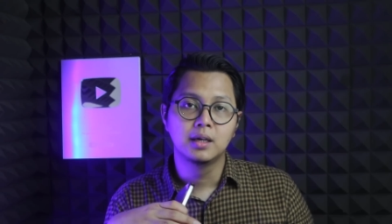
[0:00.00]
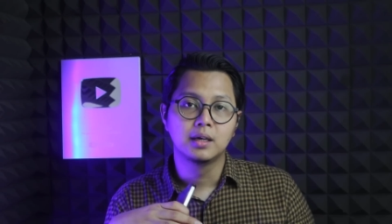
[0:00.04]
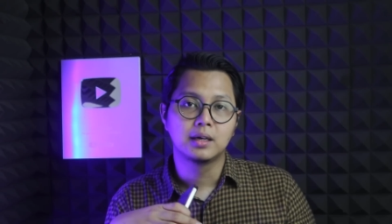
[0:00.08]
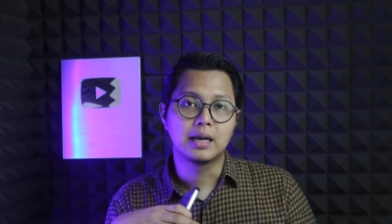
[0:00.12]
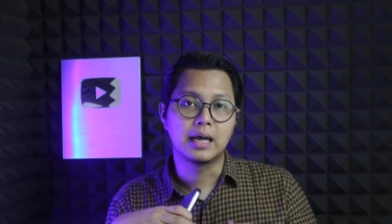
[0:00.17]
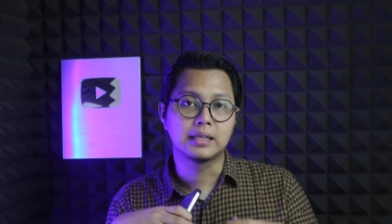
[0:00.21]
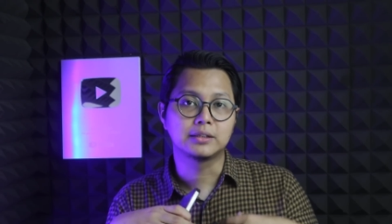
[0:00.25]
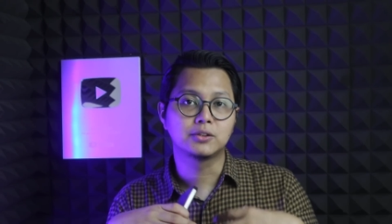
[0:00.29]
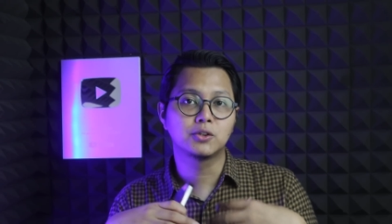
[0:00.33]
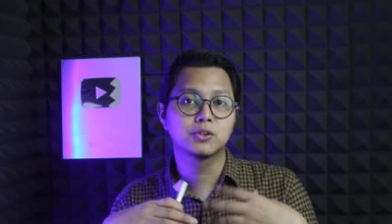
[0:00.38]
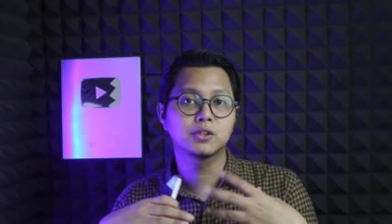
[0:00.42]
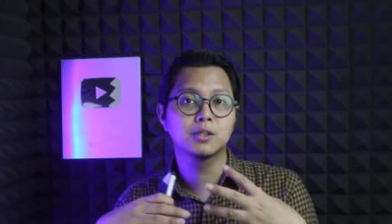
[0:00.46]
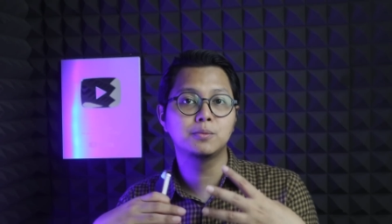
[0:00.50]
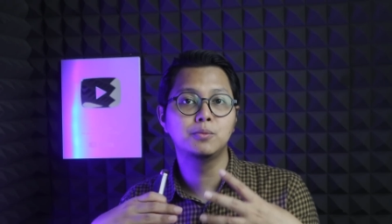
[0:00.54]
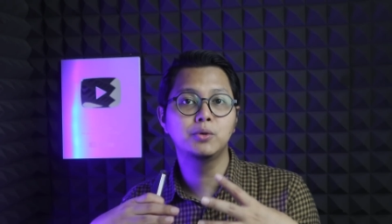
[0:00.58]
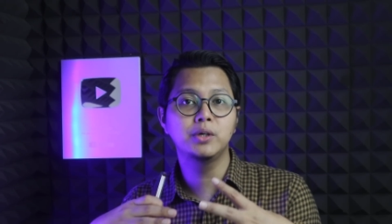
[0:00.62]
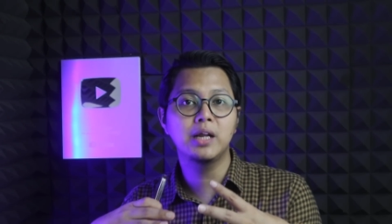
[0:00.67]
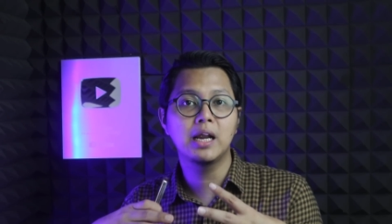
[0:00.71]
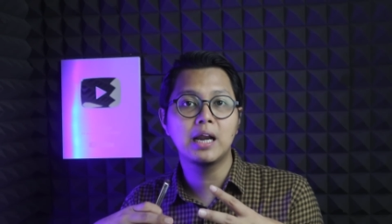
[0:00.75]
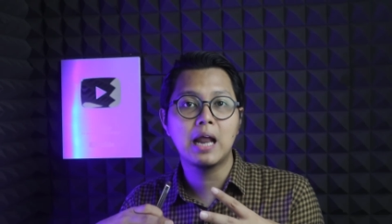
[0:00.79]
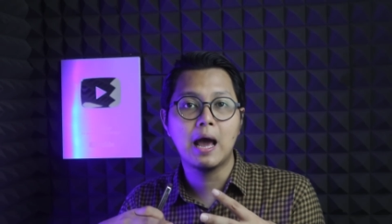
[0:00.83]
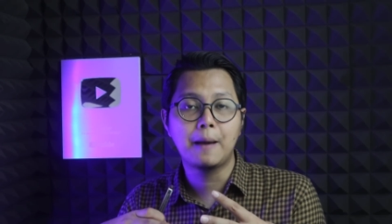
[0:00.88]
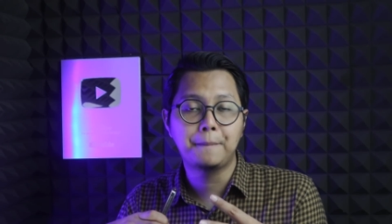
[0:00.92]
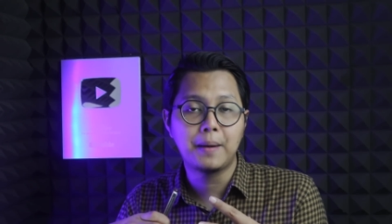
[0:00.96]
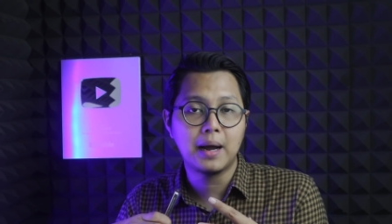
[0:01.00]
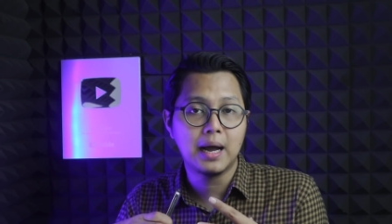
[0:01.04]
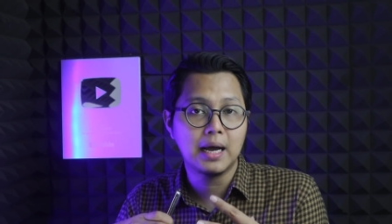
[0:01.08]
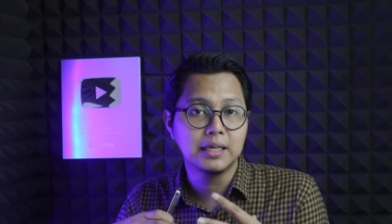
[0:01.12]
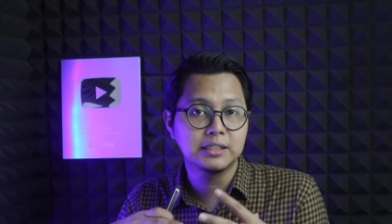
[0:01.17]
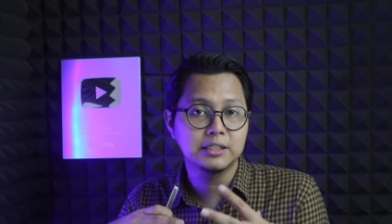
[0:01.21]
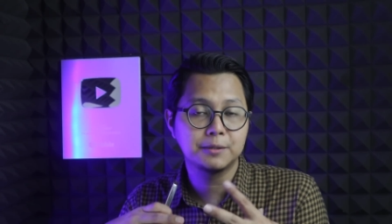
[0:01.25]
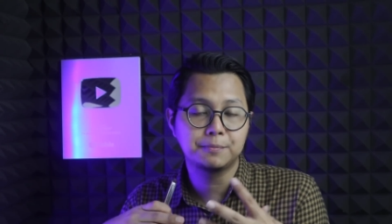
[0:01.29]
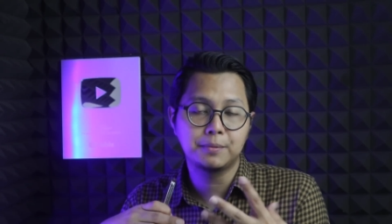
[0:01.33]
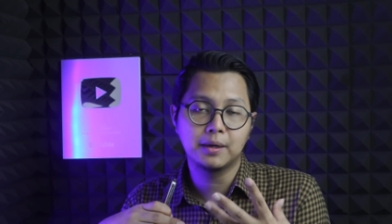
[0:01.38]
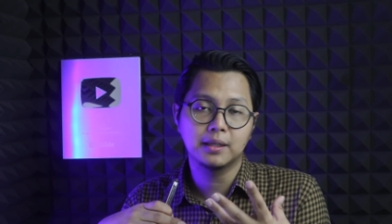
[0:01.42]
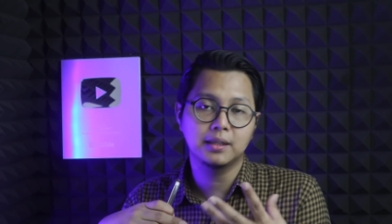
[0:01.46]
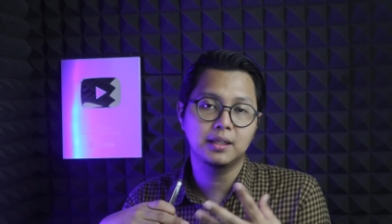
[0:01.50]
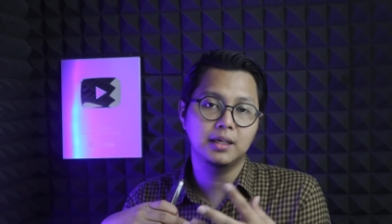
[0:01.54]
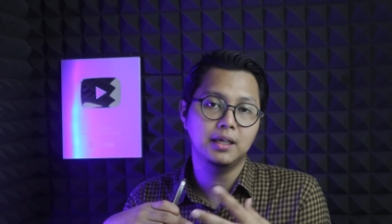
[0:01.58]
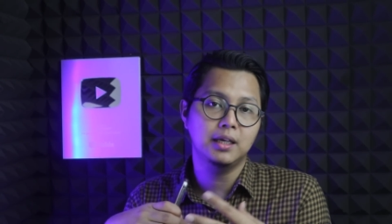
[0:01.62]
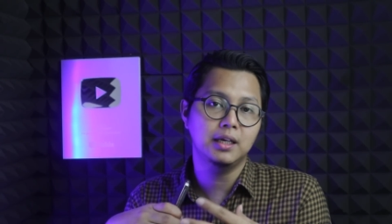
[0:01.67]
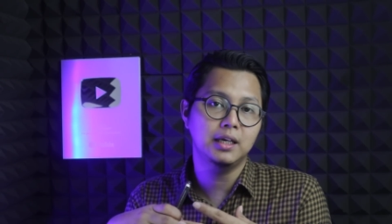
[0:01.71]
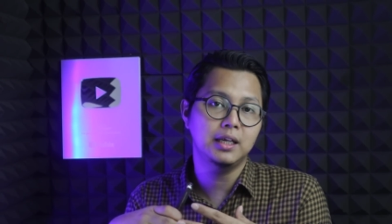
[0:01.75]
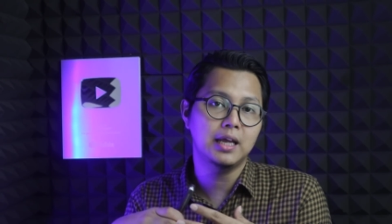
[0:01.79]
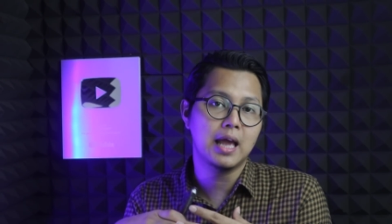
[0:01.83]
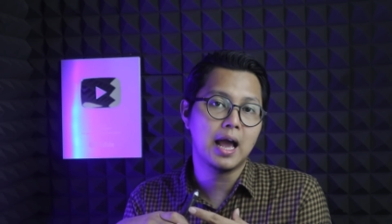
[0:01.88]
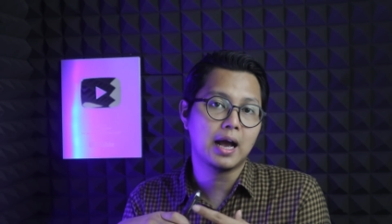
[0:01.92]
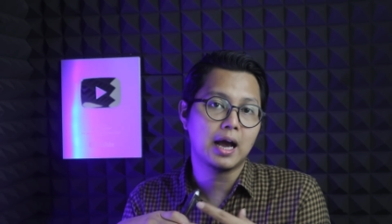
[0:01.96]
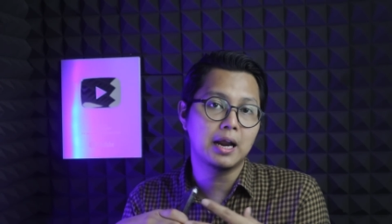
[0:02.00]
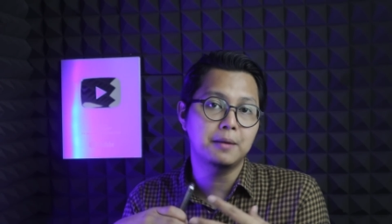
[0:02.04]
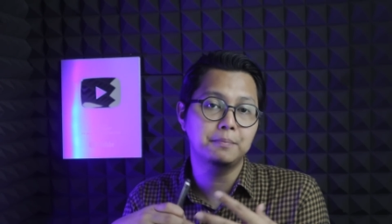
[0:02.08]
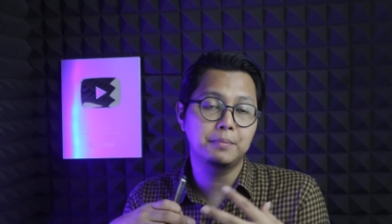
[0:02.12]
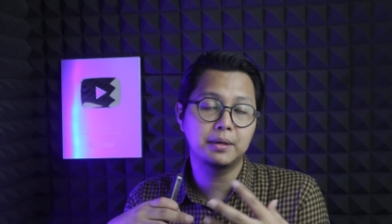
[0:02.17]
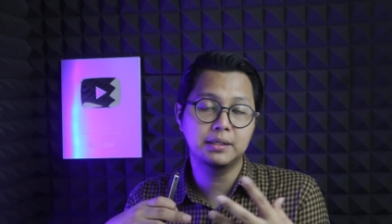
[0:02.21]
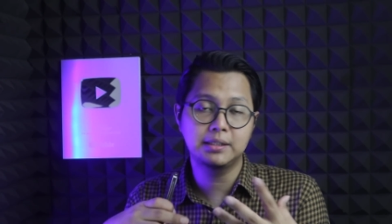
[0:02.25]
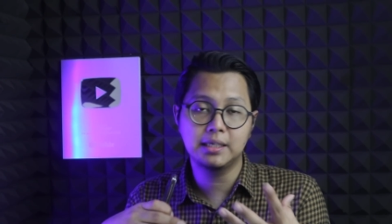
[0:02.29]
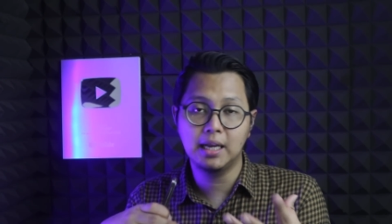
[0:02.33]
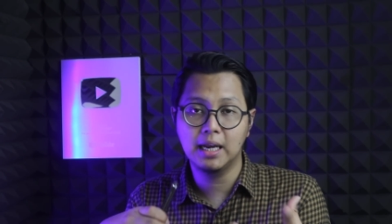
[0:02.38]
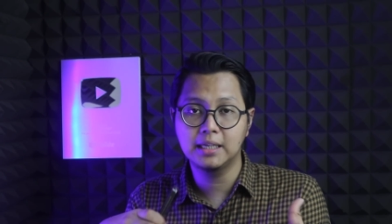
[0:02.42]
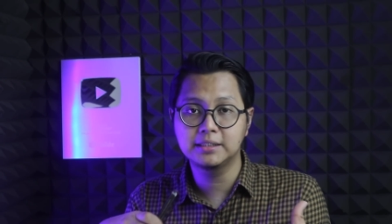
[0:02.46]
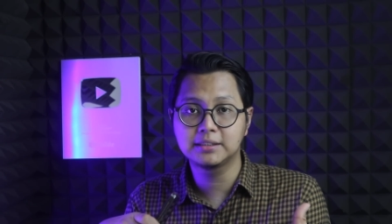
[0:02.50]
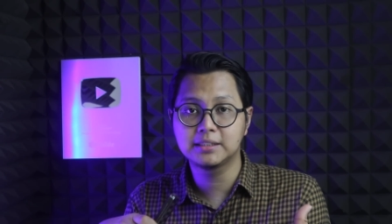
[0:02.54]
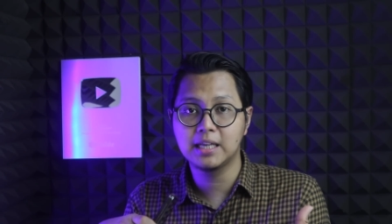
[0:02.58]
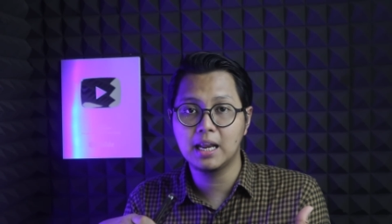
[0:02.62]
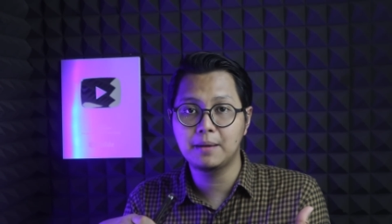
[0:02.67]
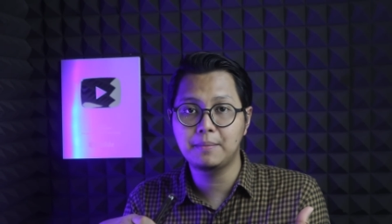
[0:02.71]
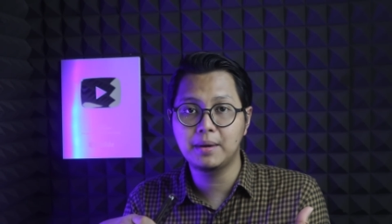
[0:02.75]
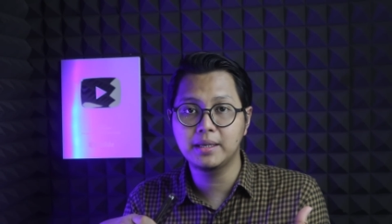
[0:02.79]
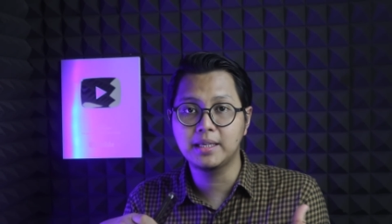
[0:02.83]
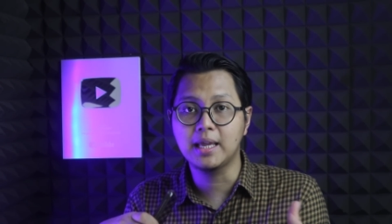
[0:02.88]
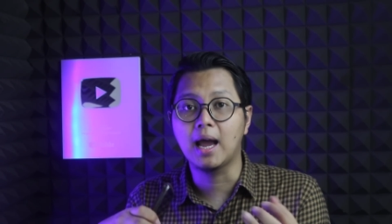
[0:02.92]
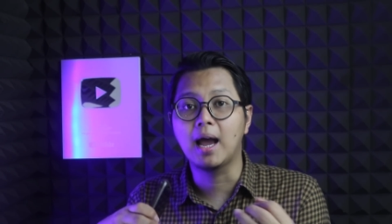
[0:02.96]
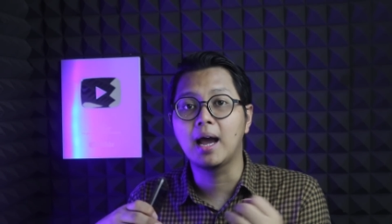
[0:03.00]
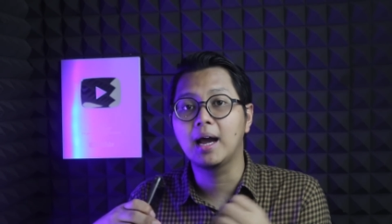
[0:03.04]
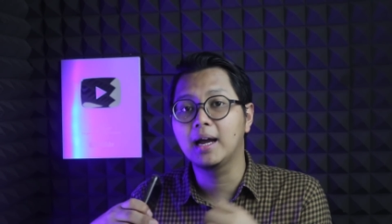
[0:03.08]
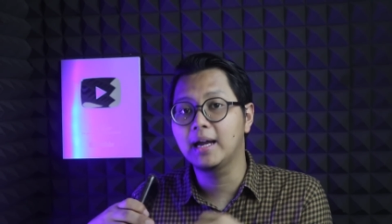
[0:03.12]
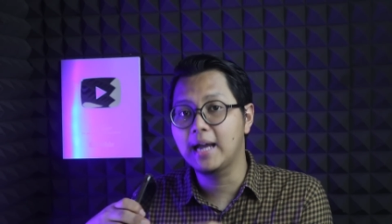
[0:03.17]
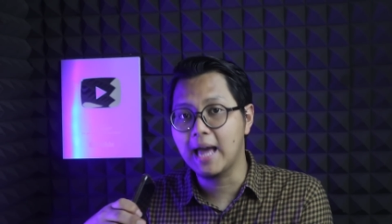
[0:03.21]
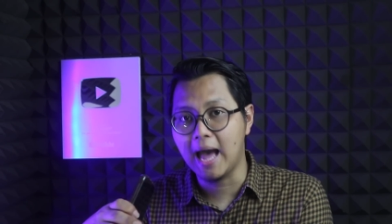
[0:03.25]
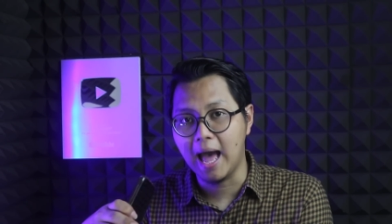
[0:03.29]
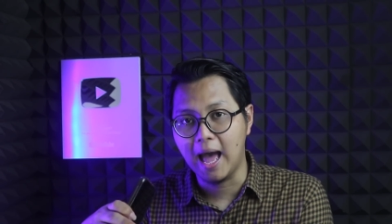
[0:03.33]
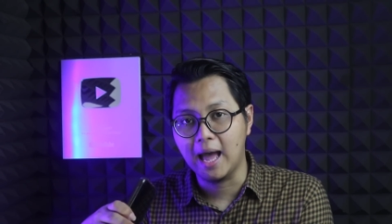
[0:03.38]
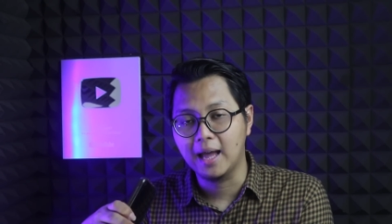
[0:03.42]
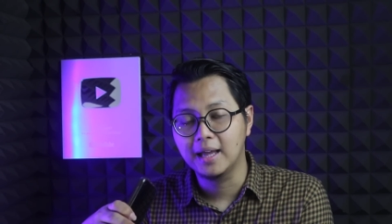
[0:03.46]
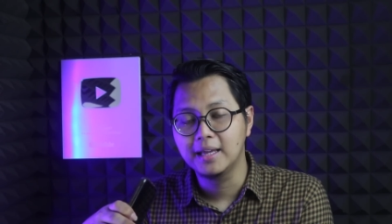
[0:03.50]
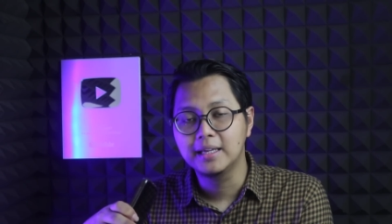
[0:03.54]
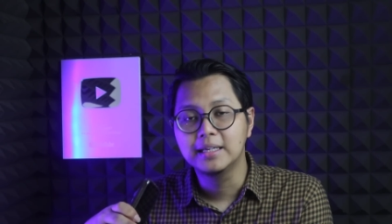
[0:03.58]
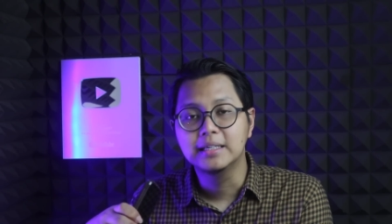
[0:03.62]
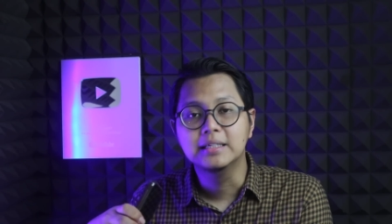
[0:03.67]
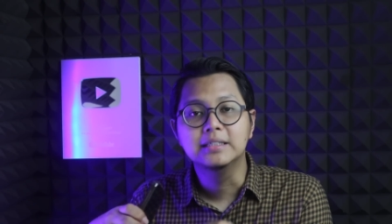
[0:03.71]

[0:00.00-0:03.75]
Nah, terus kemudian apakah seperti ini akan berjalan selamanya? Enggak.